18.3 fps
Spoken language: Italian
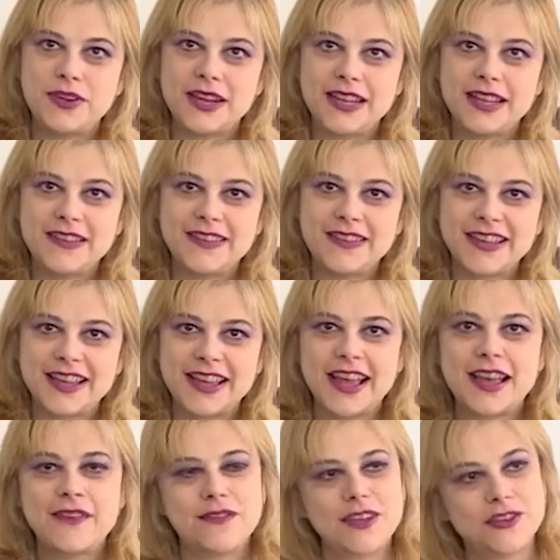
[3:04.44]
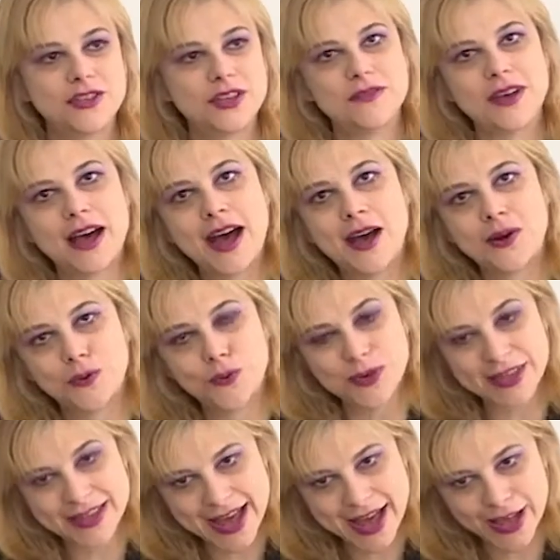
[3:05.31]
fare da sé e invece va
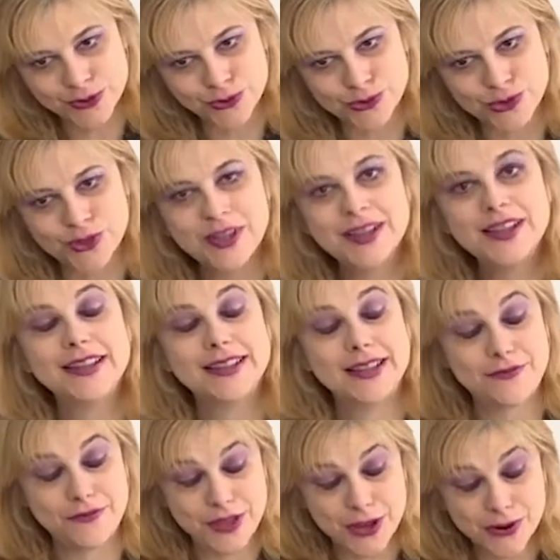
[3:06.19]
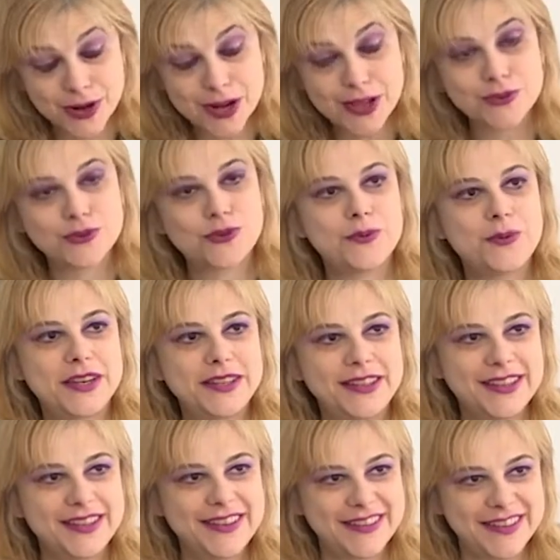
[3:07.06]
guidato davvero alla
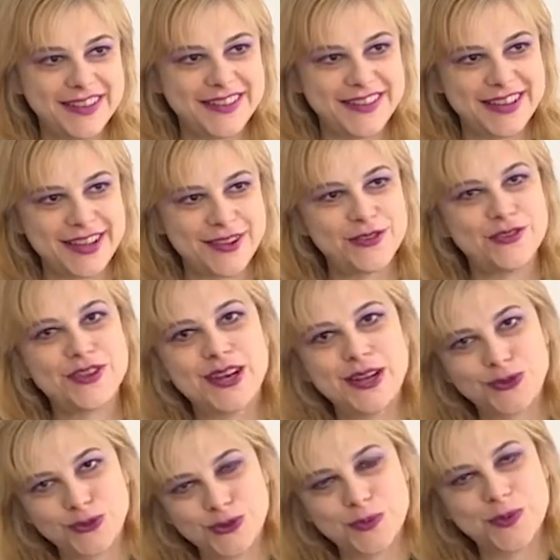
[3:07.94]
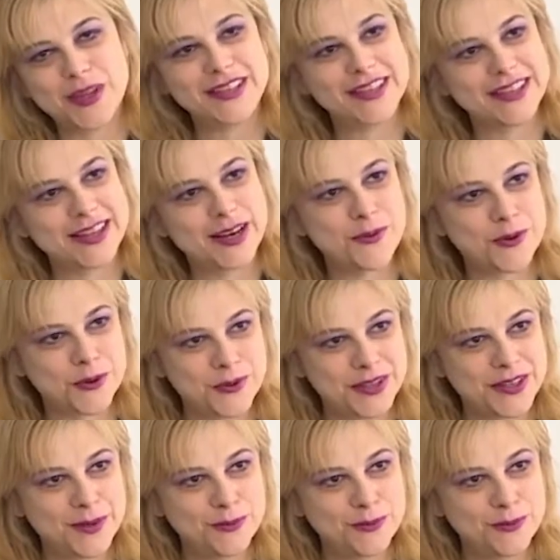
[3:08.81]
scoperta di se stesso e alla scoperta delle proprie